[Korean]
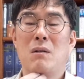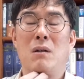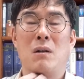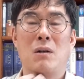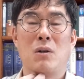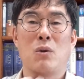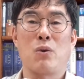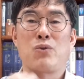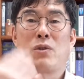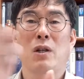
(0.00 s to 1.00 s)
어,
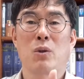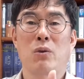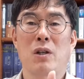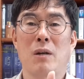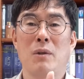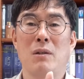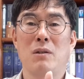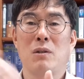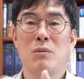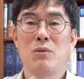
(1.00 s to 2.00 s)
오순절
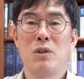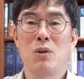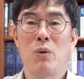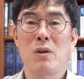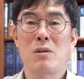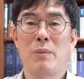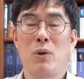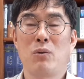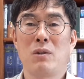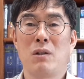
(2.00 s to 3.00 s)
교통이라면 여러분들이 교회에서
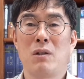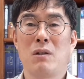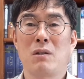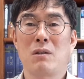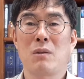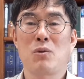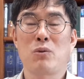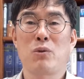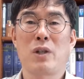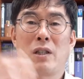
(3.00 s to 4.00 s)
배운 것, 그다음에
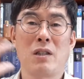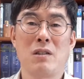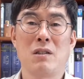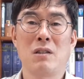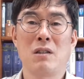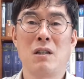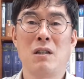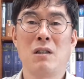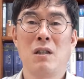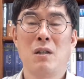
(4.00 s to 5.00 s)
성도들한테 들은
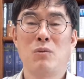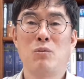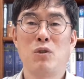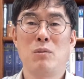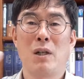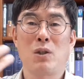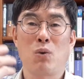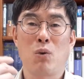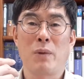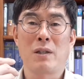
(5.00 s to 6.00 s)
것, 부모님한테 아,
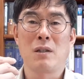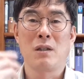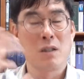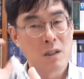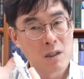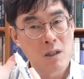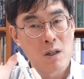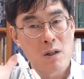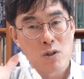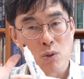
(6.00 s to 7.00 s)
교육받은 것 이런
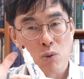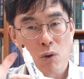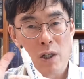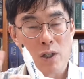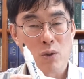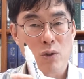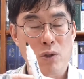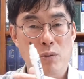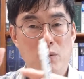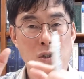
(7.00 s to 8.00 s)
전통을 가지고
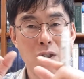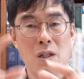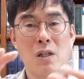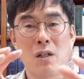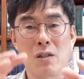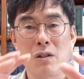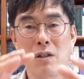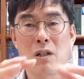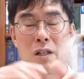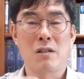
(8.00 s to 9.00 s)
여러분들이
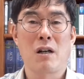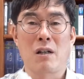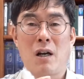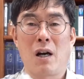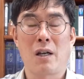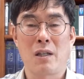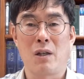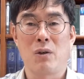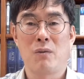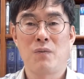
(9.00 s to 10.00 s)
성경을 해석을 하게
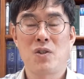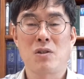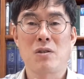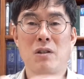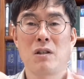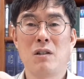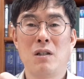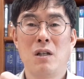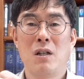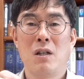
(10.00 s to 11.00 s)
돼요. 즉 성경을
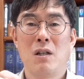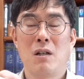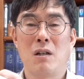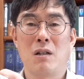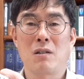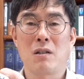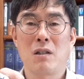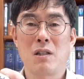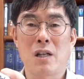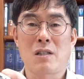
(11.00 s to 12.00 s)
어,
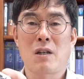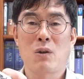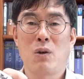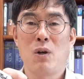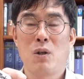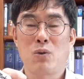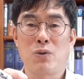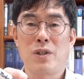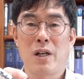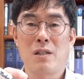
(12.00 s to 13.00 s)
성경이 자체로
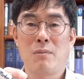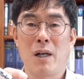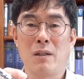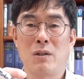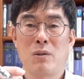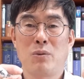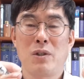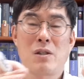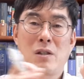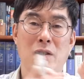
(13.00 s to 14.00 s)
존재하지만
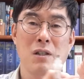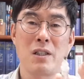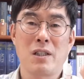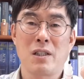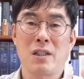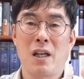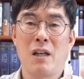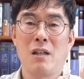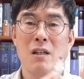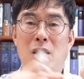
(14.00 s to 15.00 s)
여러분들이 성경을 읽을
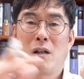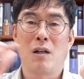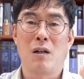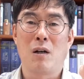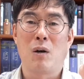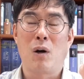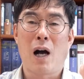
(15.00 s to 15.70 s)
때 어,